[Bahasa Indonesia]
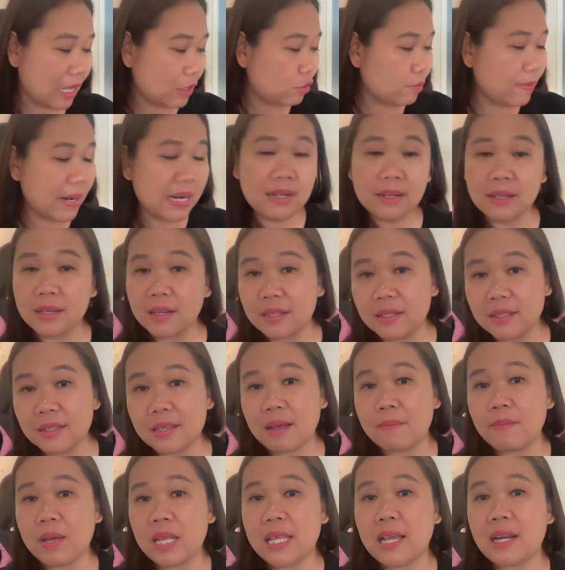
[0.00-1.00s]
nggak cuma dengerin
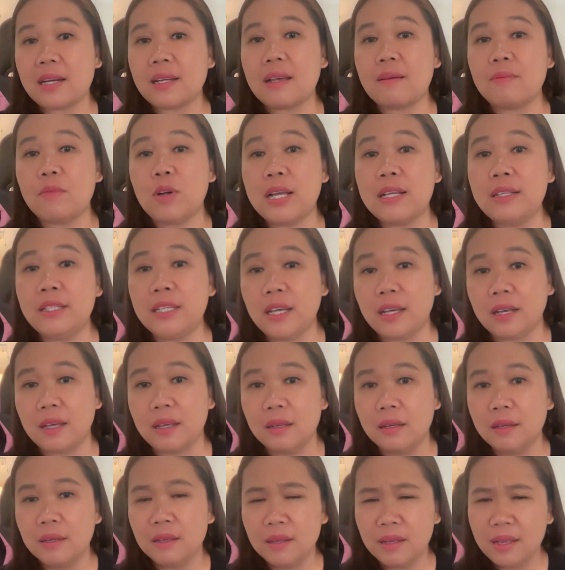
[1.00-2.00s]
sambatan kamu aja.
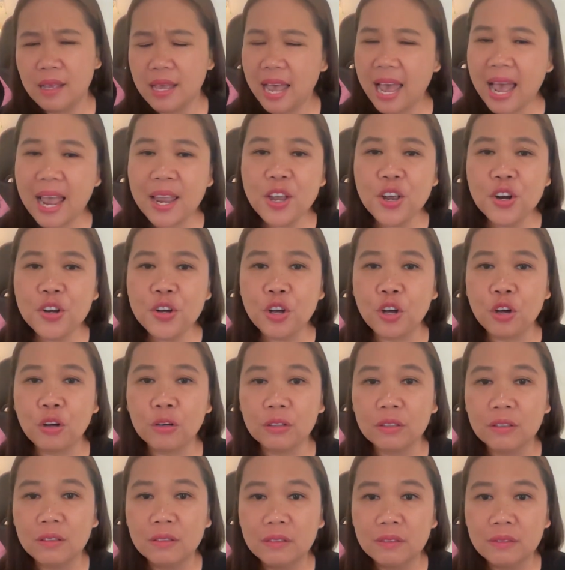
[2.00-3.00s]
Ayo
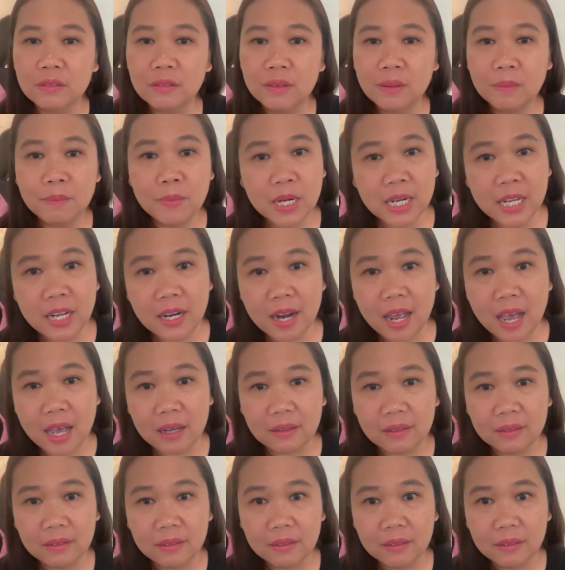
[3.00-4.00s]
dong,
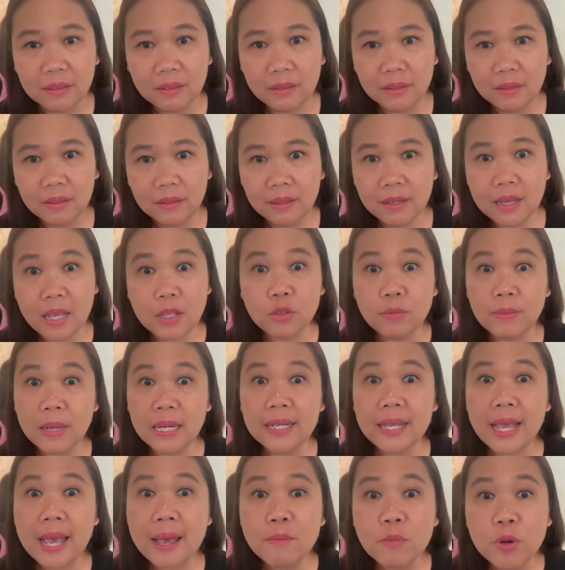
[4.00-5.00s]
bergerak. Nggak cuma
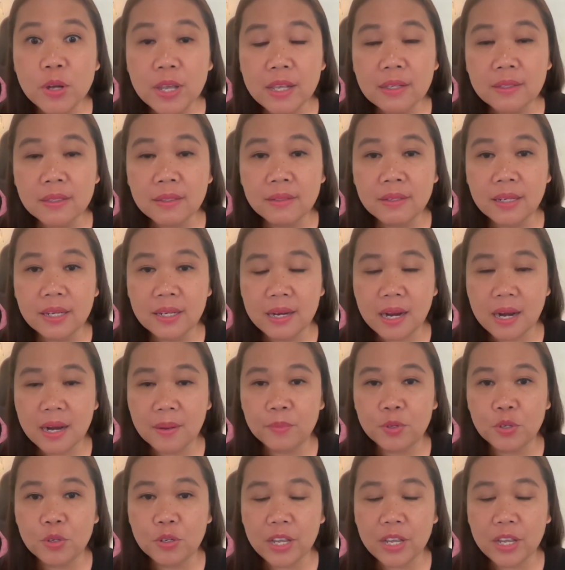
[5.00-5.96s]
kamu yang sedih dalam